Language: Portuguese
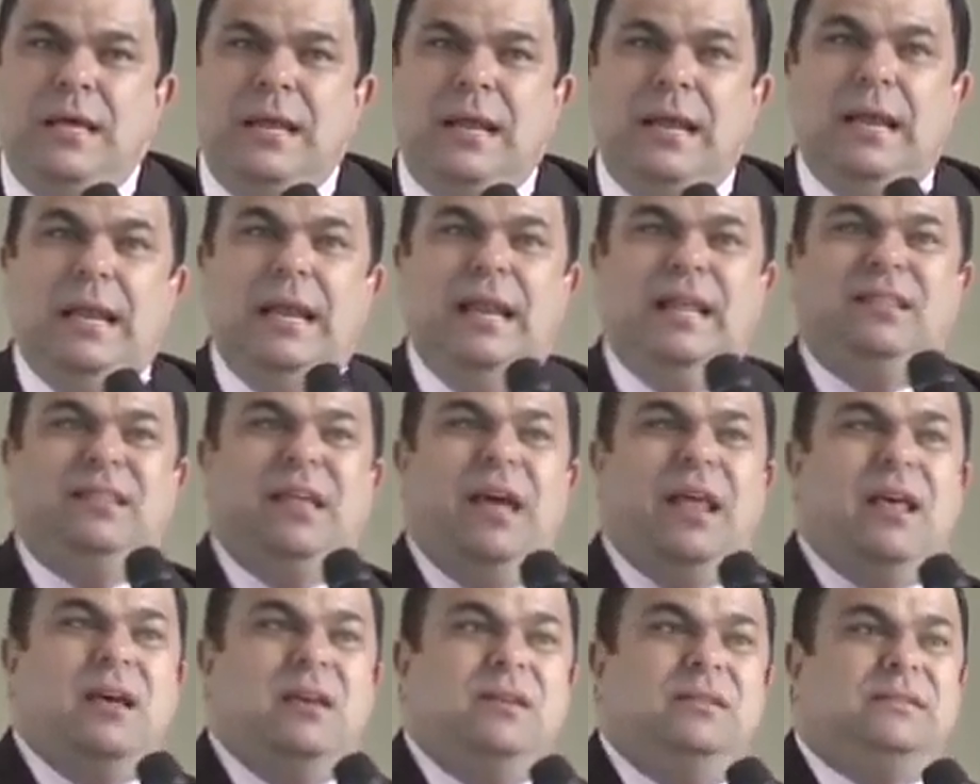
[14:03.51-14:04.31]

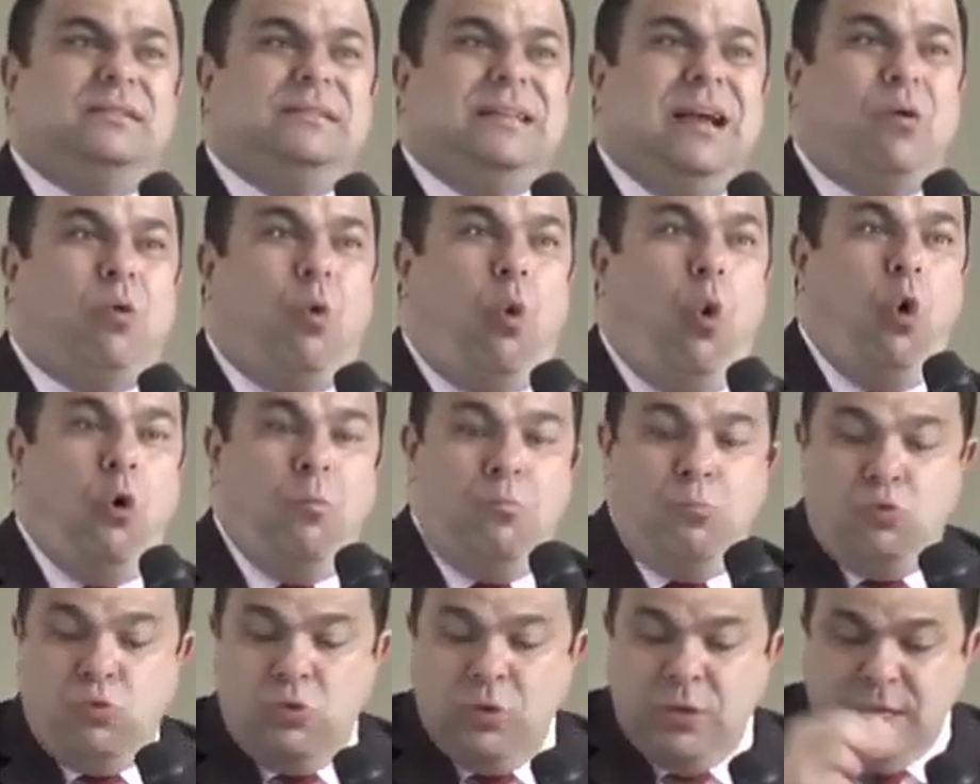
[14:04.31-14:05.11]
liderança
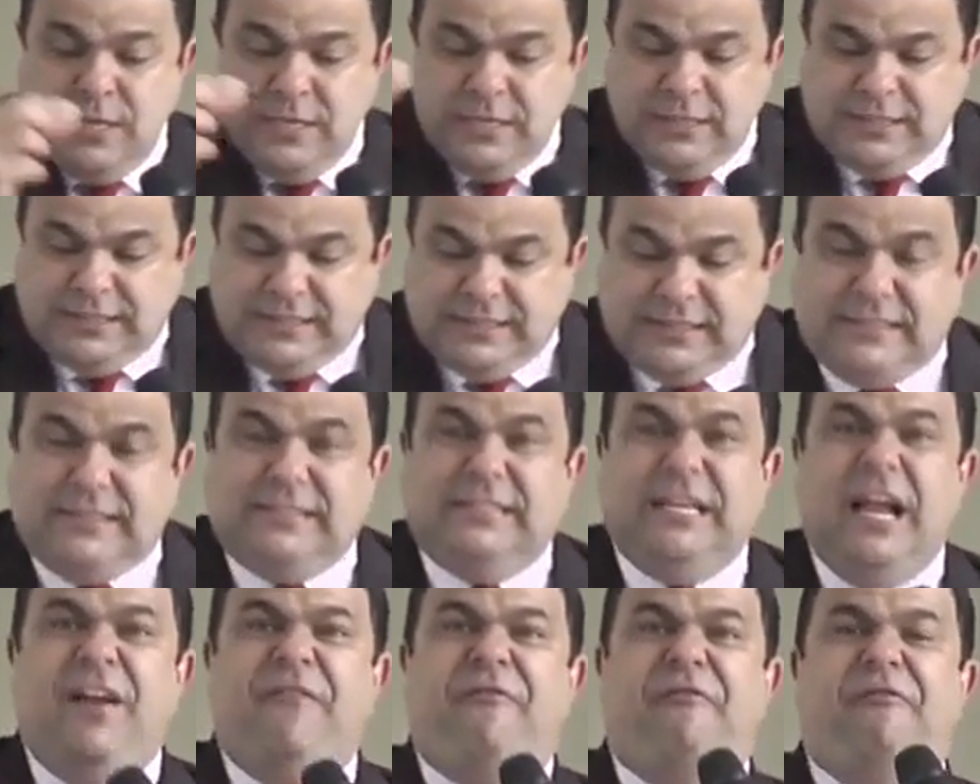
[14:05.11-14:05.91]
como
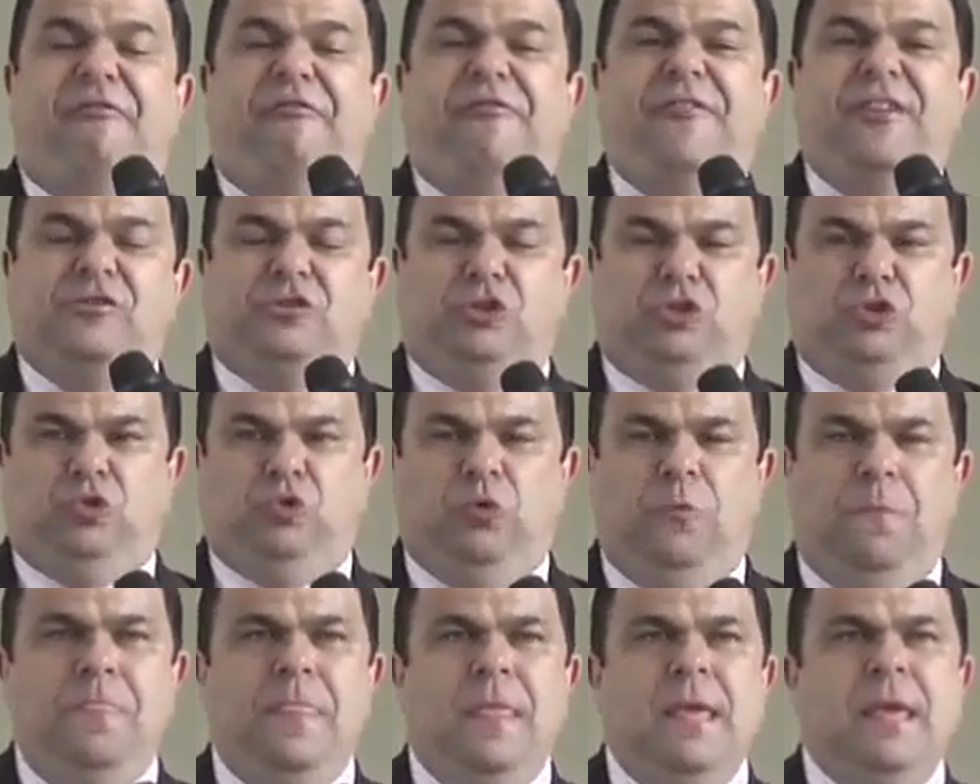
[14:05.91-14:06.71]

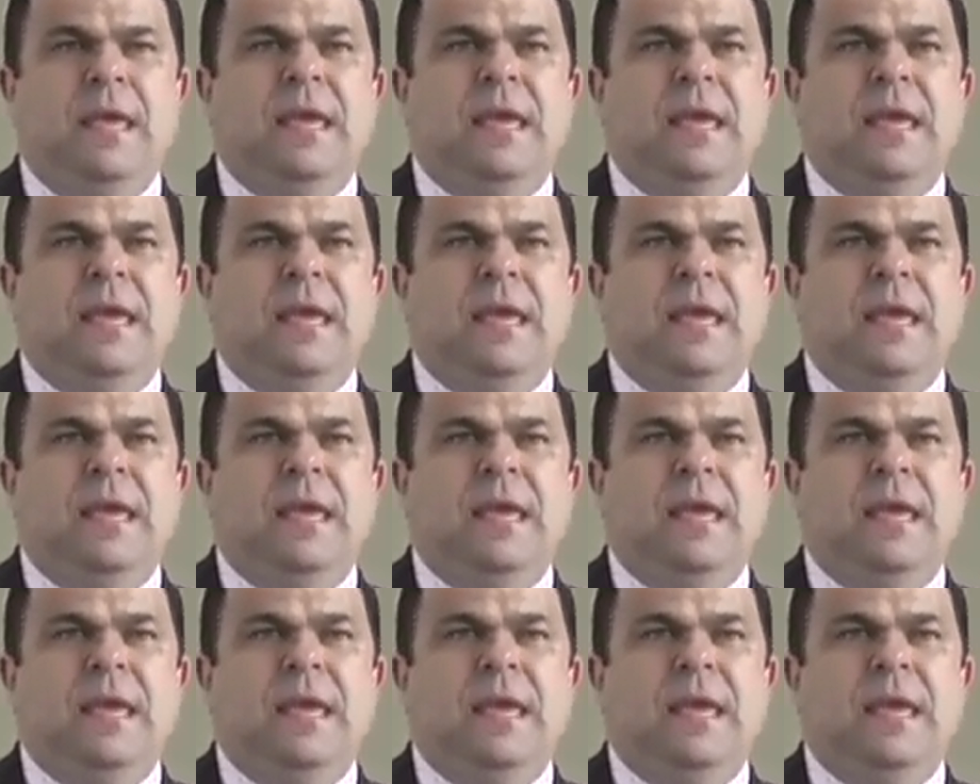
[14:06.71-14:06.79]
serviço.